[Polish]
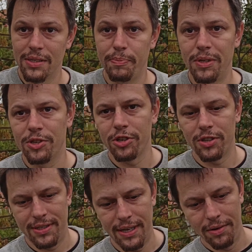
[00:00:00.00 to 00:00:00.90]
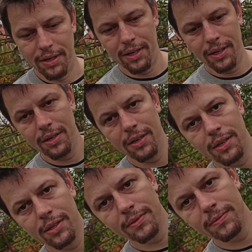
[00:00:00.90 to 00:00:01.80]
yy, wali się na lewą, na
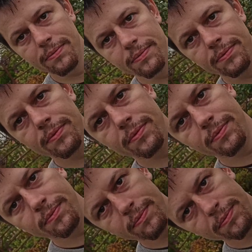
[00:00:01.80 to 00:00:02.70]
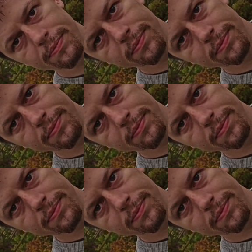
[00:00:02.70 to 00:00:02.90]
prawą stronę, zależy jak